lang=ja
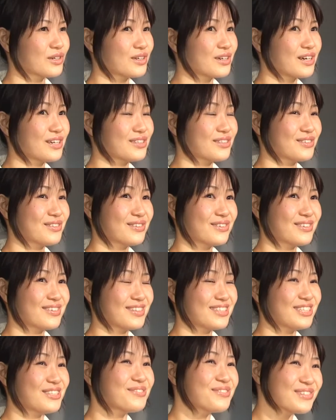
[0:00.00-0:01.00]
あの
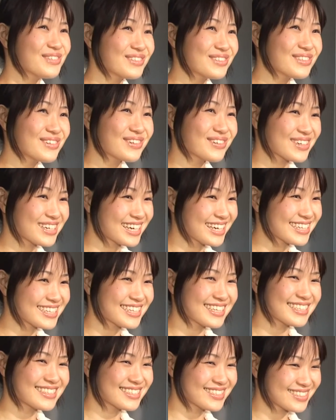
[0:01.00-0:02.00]
自分の関
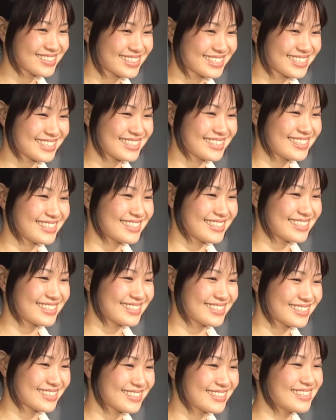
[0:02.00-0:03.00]
係するシーンに
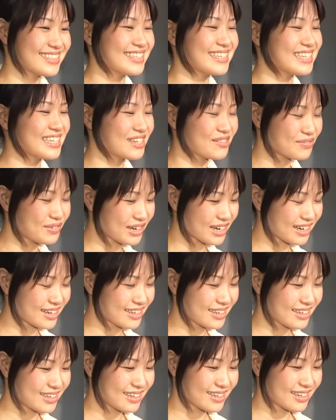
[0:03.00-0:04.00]
ついて言えばあの
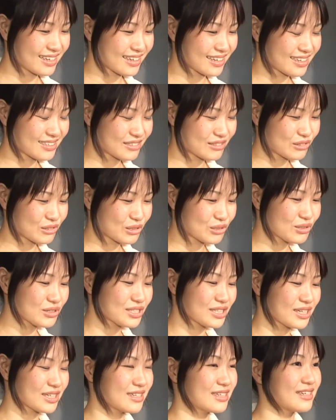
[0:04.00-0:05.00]
お父
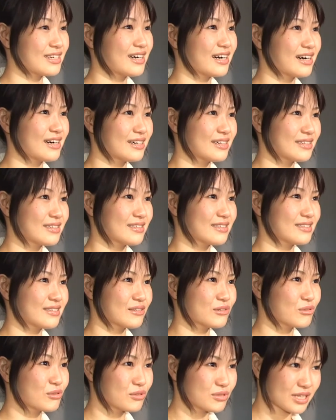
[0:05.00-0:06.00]
さんがこ
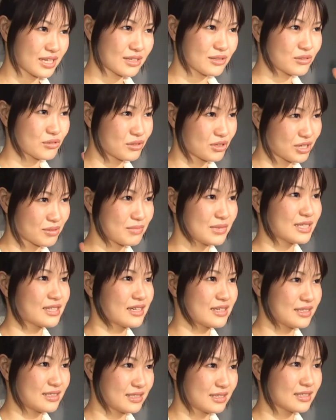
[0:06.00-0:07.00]
う天の声みた
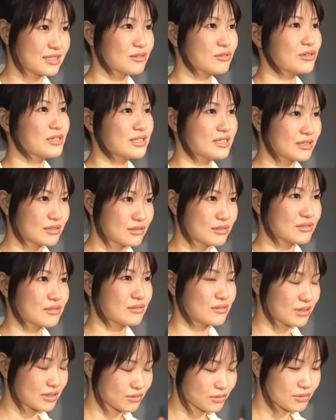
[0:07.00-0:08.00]
いに聞こえてくる
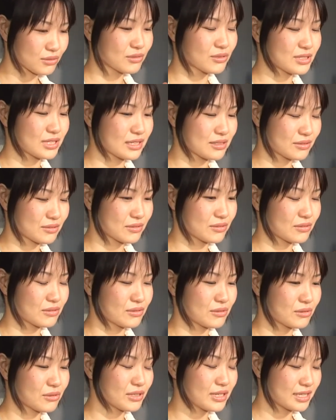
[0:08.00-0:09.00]
お父さんの
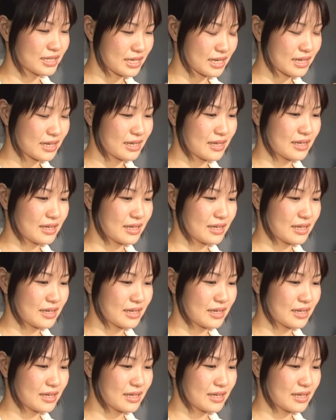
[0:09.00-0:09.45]
声で